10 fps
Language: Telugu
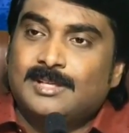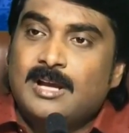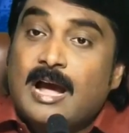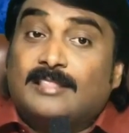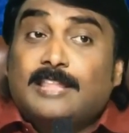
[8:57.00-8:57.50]

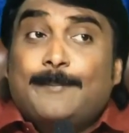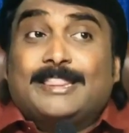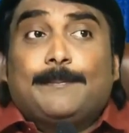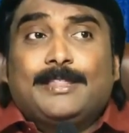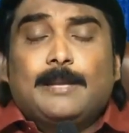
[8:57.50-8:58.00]
అంత పెద్ద
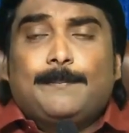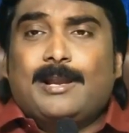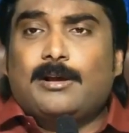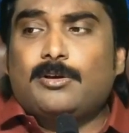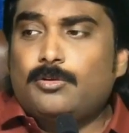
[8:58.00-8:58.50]
పెద్ద
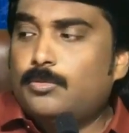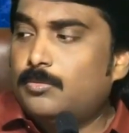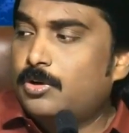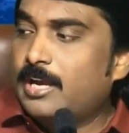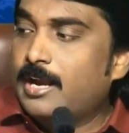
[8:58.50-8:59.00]
పలకలు
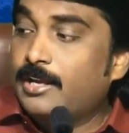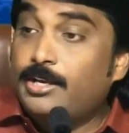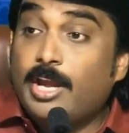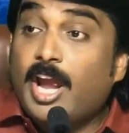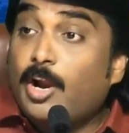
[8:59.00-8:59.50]
ముఖ్యంగా
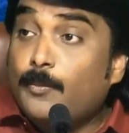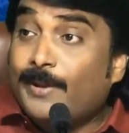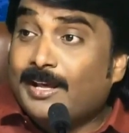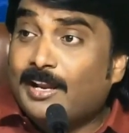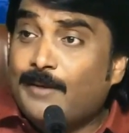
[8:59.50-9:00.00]
ఏడు
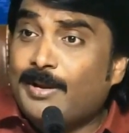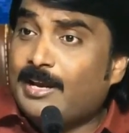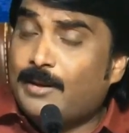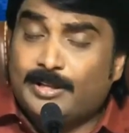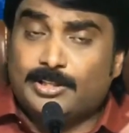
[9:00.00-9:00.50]
పలకలుగా మనకు
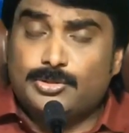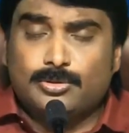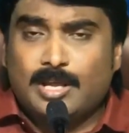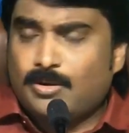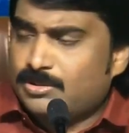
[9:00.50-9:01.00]
కనబడతాయి
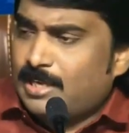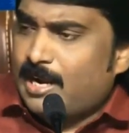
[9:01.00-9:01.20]
చూడాను ఒకసారి ఆ